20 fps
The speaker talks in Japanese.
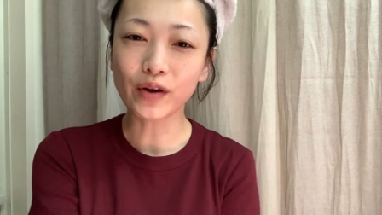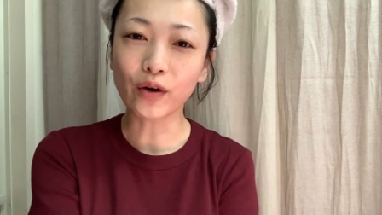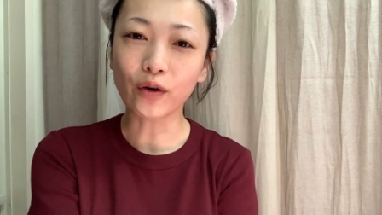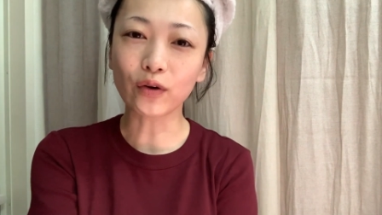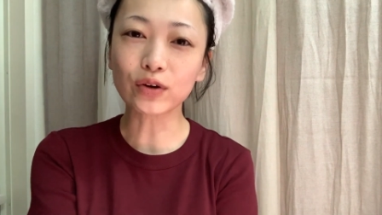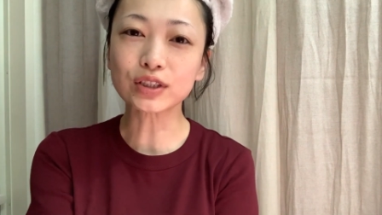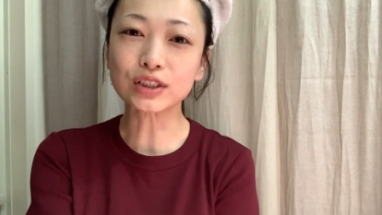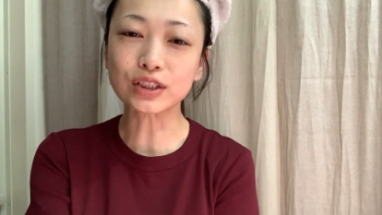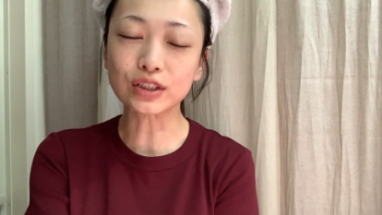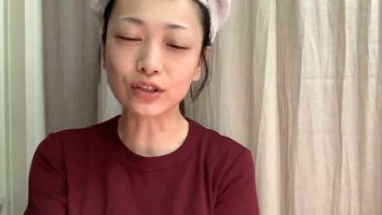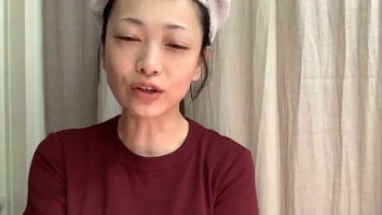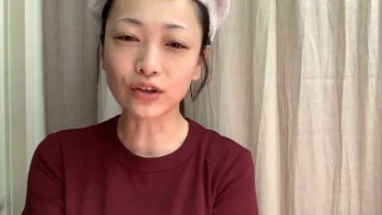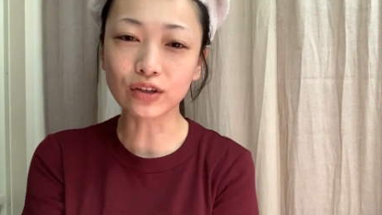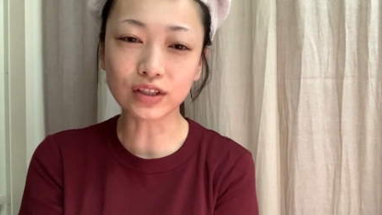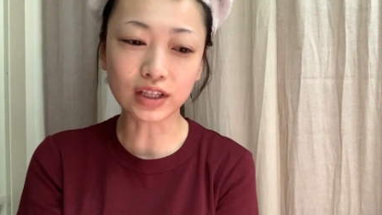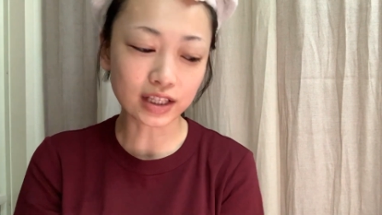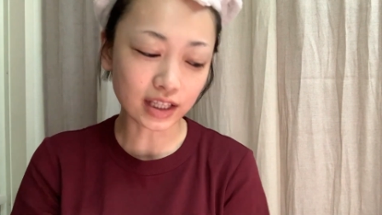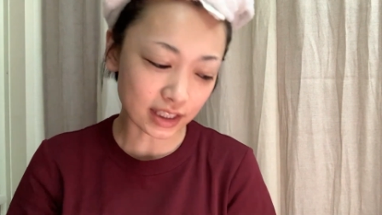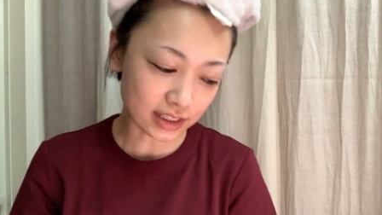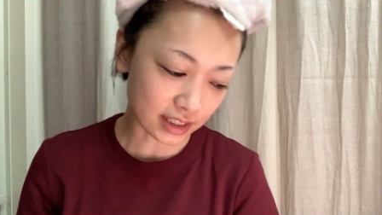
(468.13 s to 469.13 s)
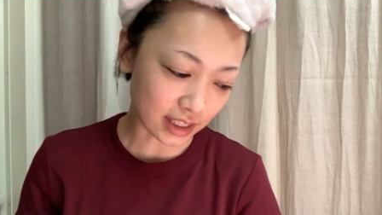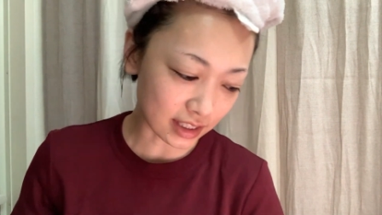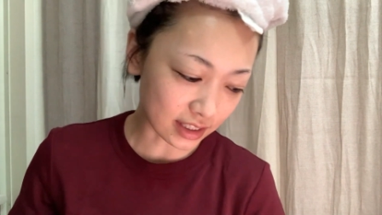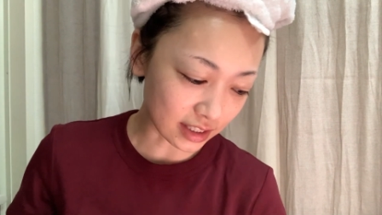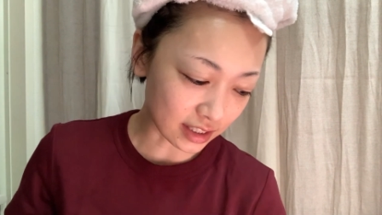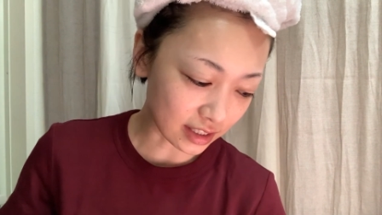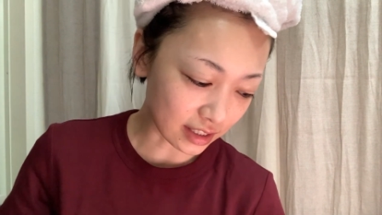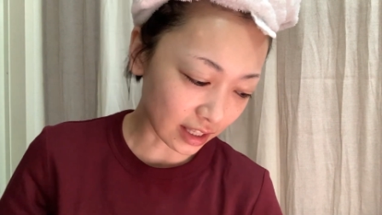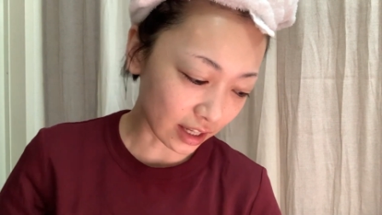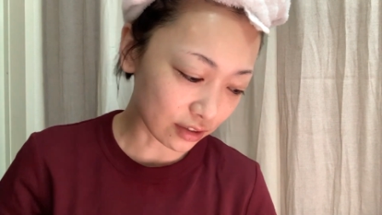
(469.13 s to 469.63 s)
保湿の手助け
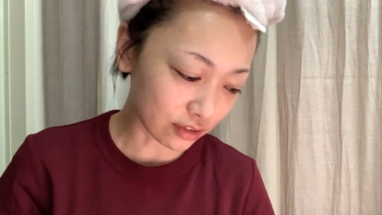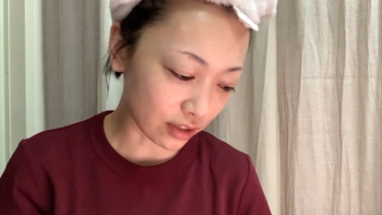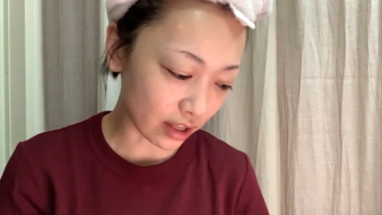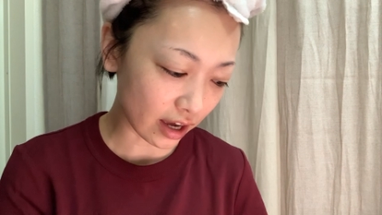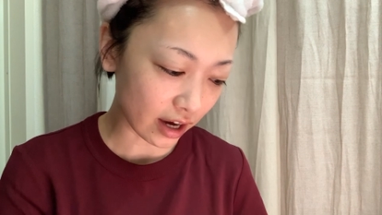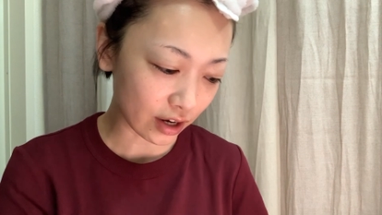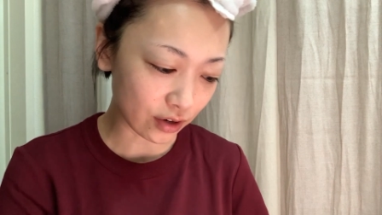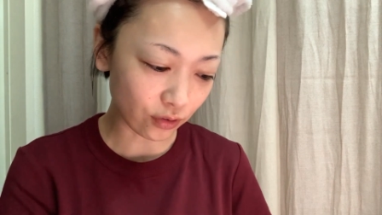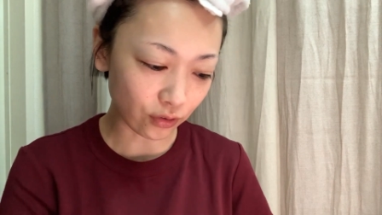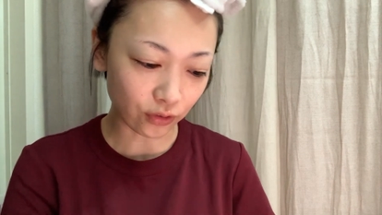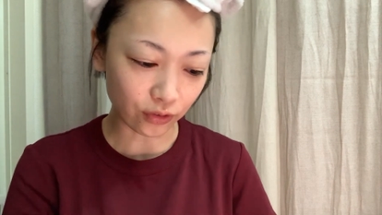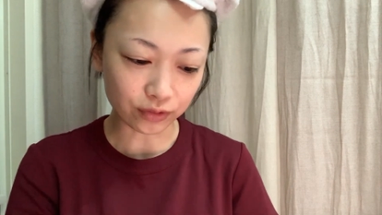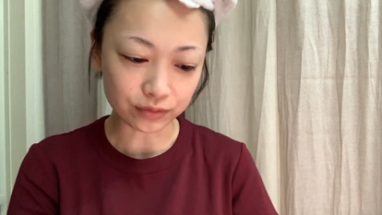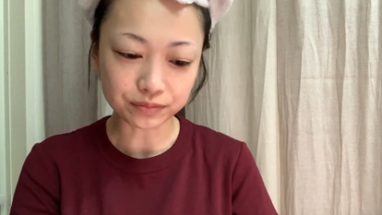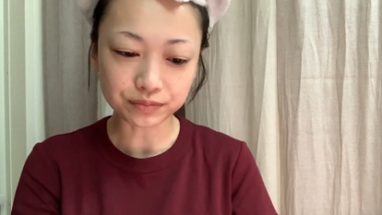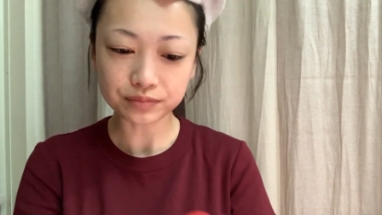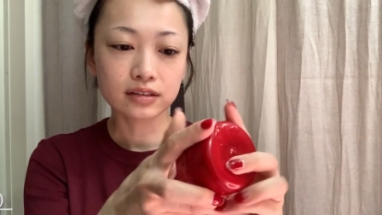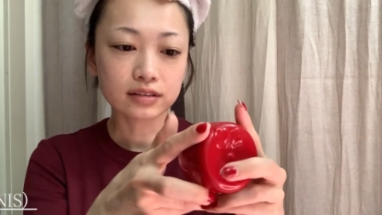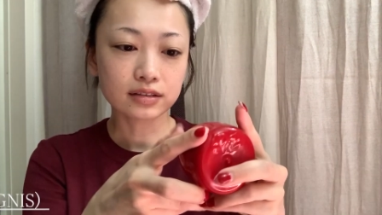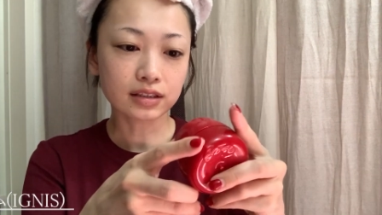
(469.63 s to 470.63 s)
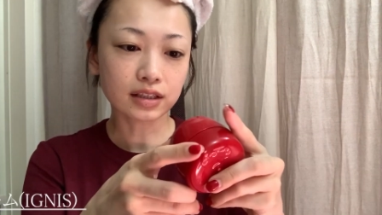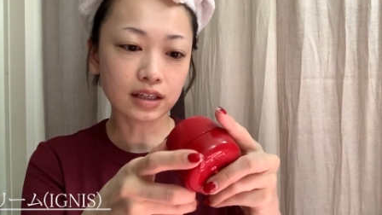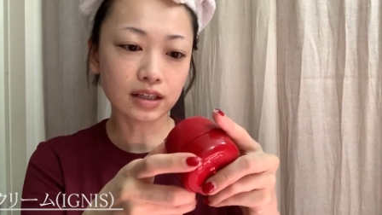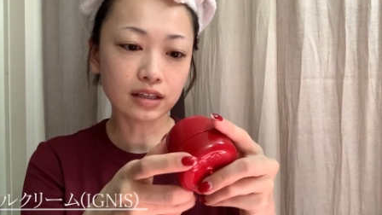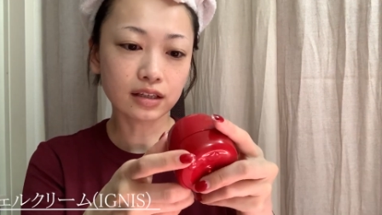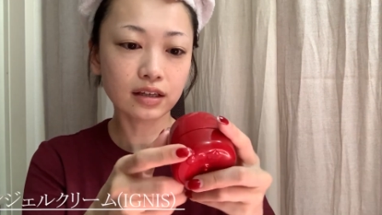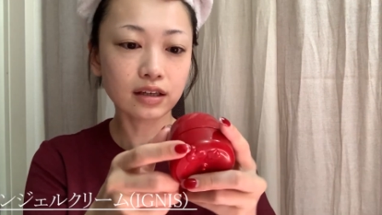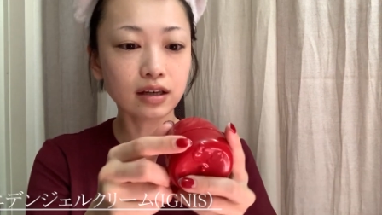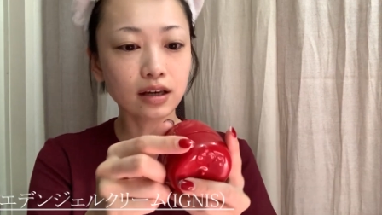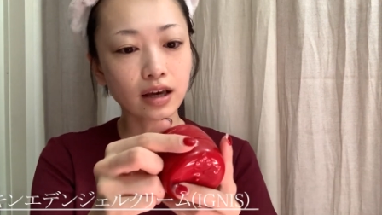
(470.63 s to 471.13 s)
になるであろう
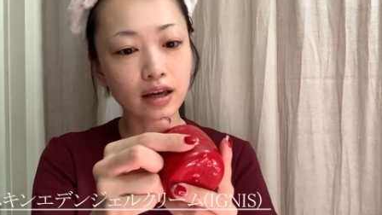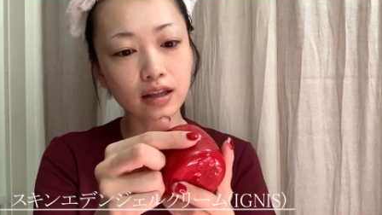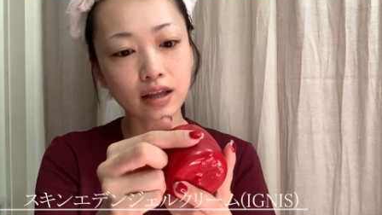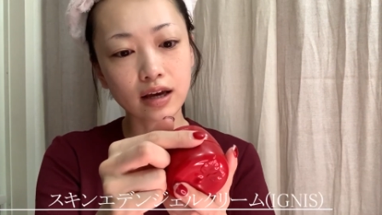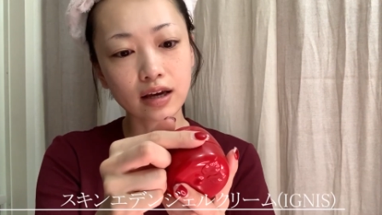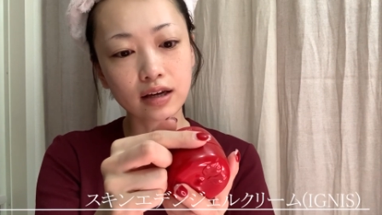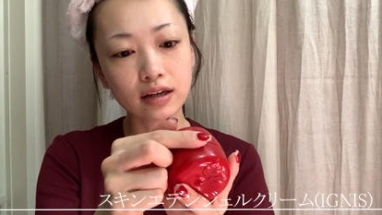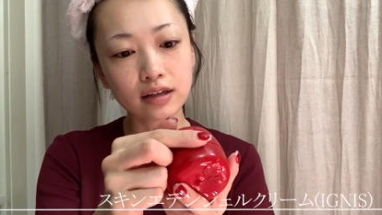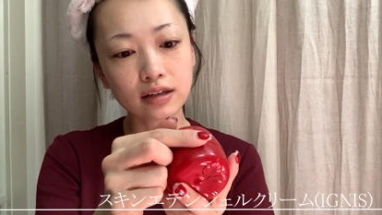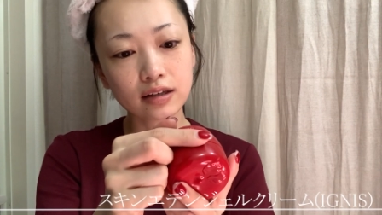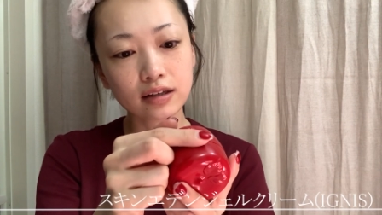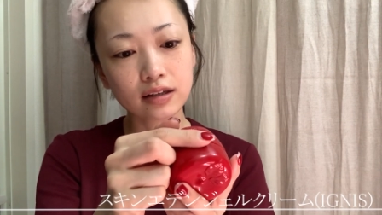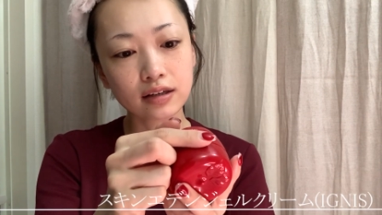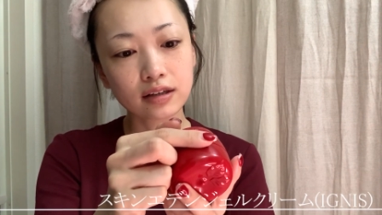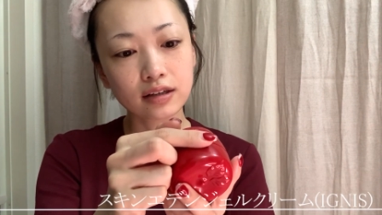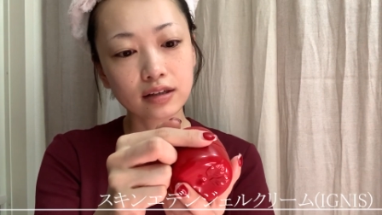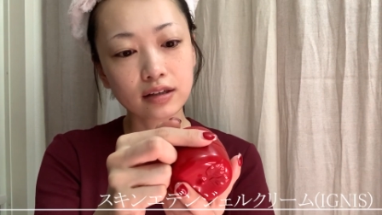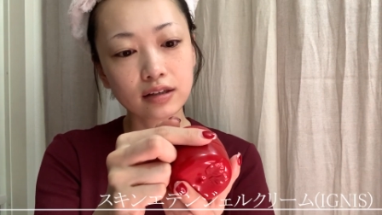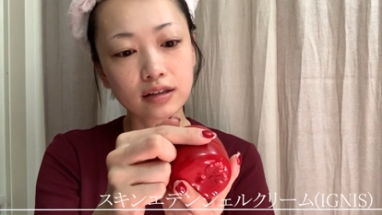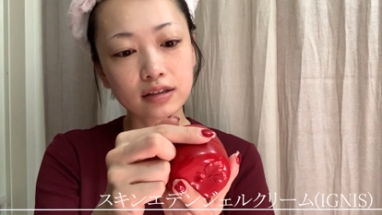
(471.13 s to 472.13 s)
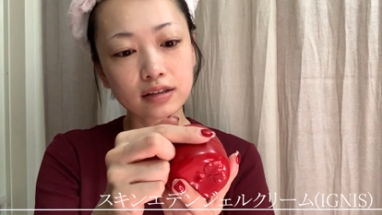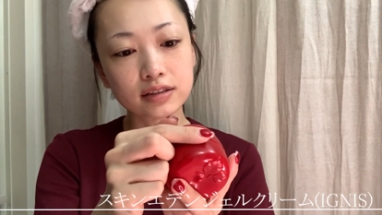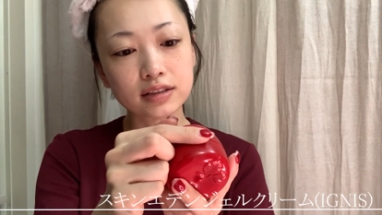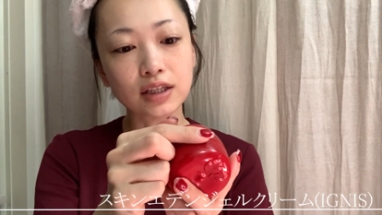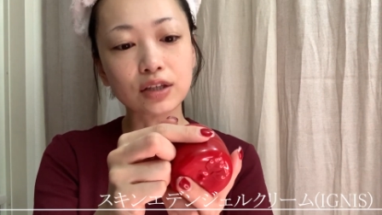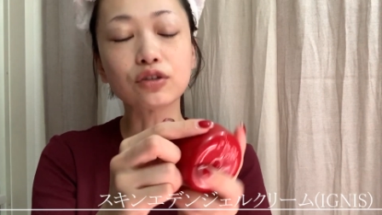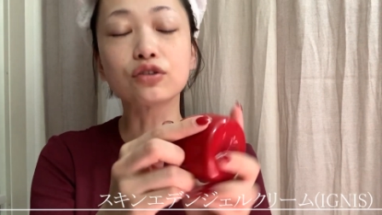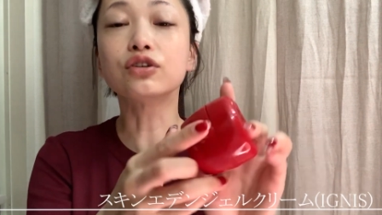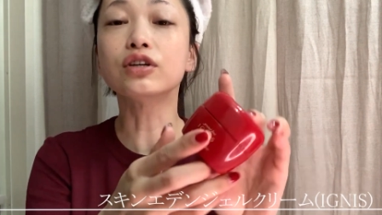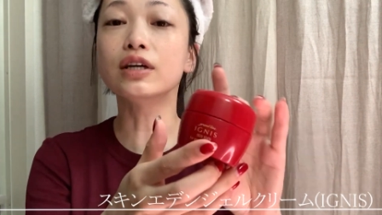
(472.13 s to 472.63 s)
スキンエデン
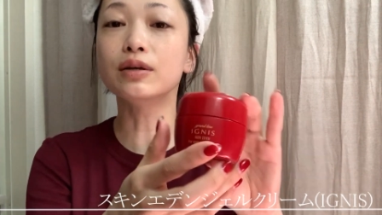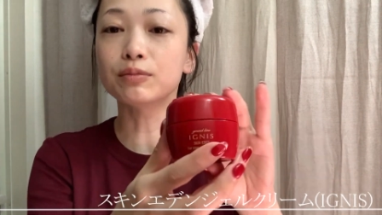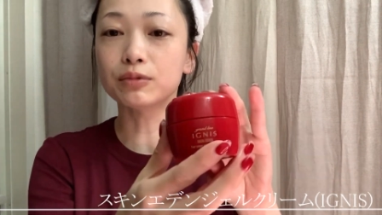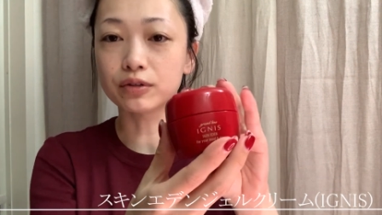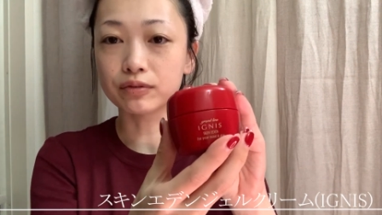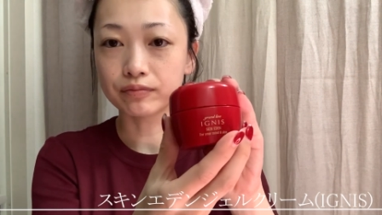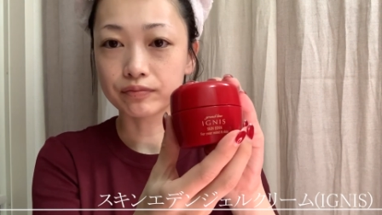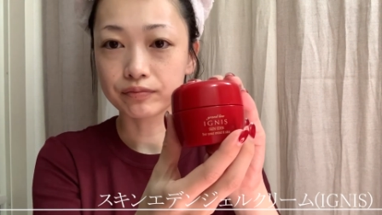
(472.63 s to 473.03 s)
ジェルクリーム